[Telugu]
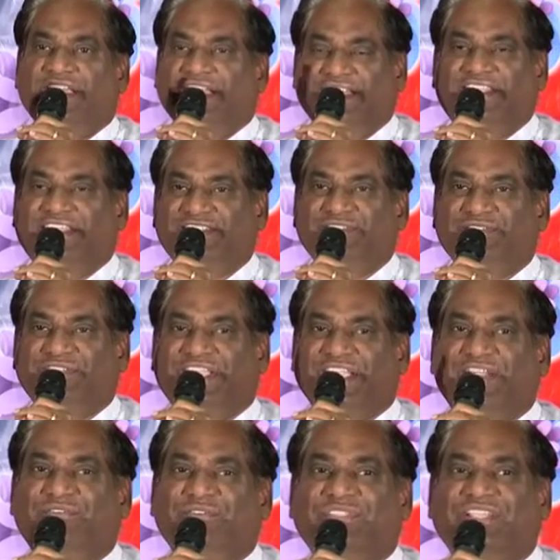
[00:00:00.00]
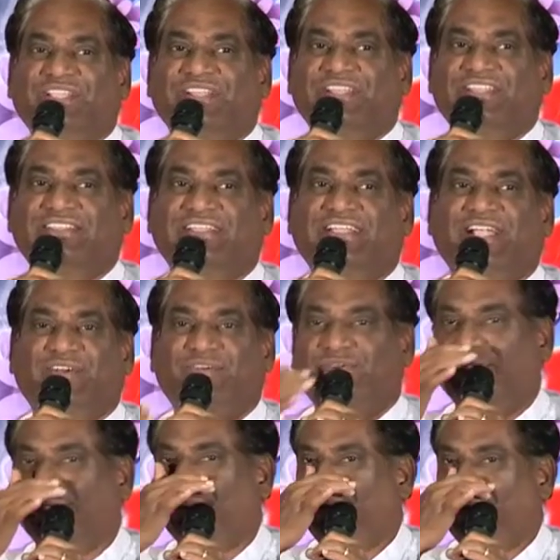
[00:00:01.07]
నిదర్శనం ఏముంది నిజంగా
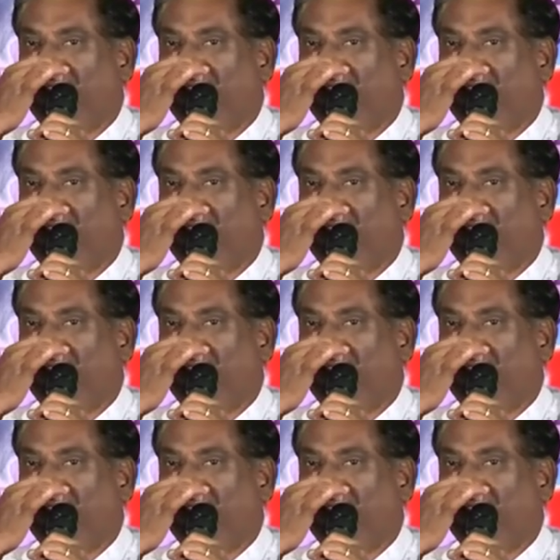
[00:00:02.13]
కూడా